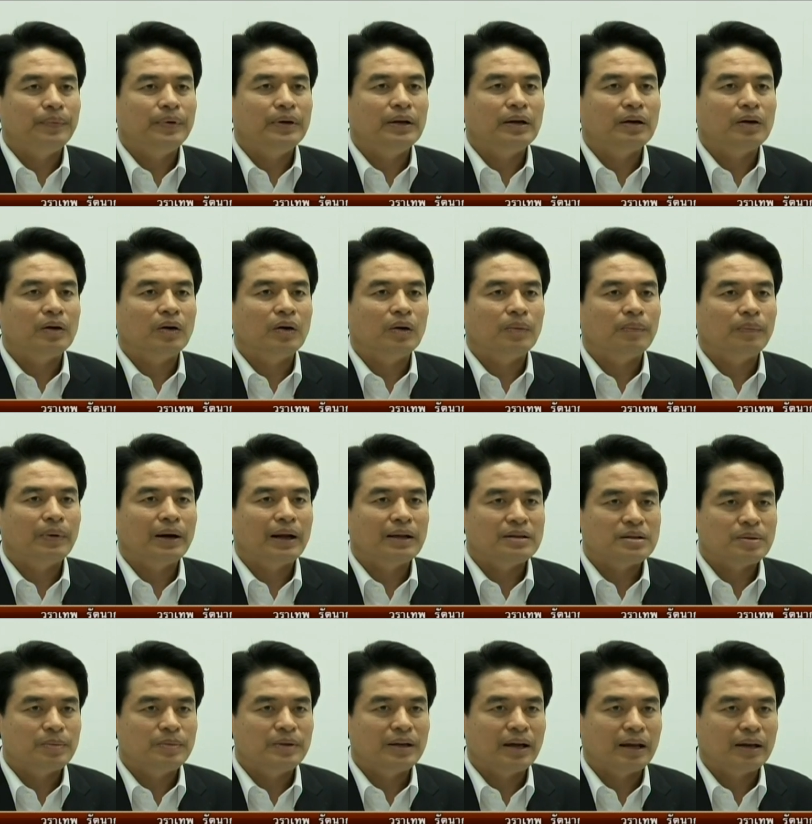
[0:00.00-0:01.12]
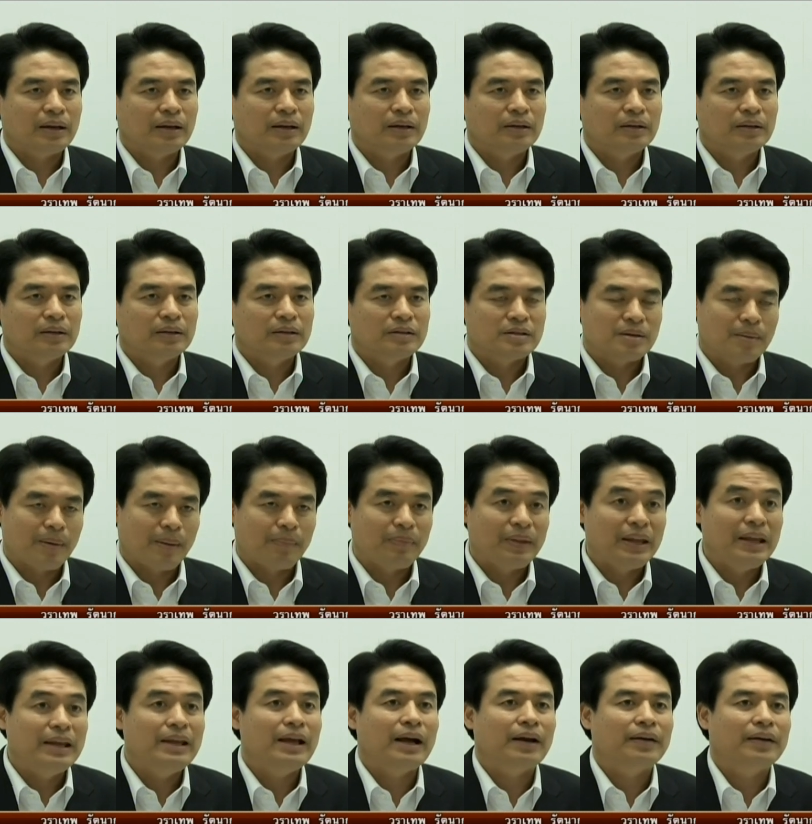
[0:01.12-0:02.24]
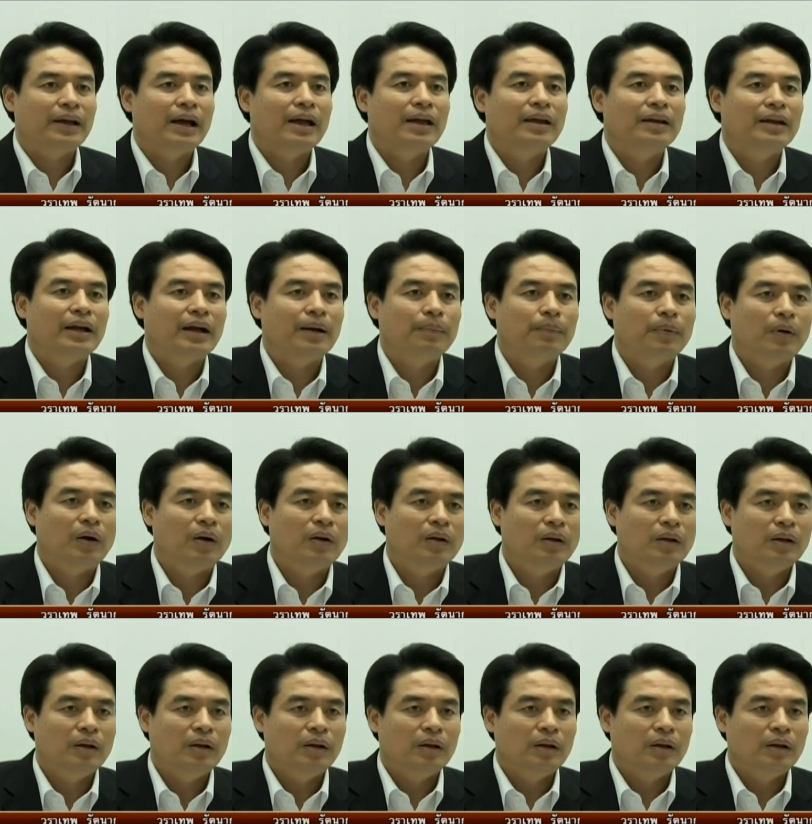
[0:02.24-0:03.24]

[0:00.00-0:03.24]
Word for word: เรื่องของพระราชบัญญัติฉบับนี้อย่างใดนะครับเพราะ